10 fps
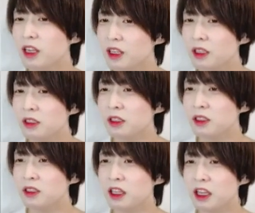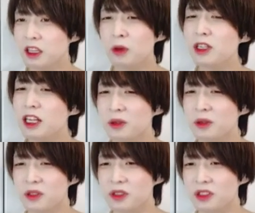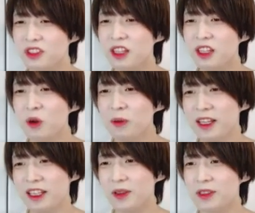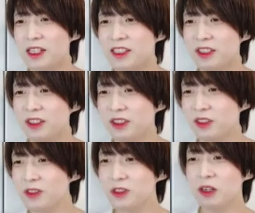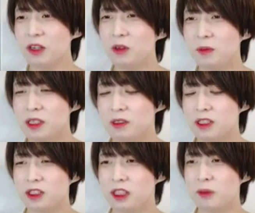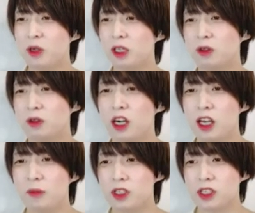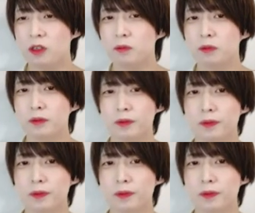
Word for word: はい。で、えっと、これらに共通する手を前に移動させるという操作をまずは作ってみようかと考えました。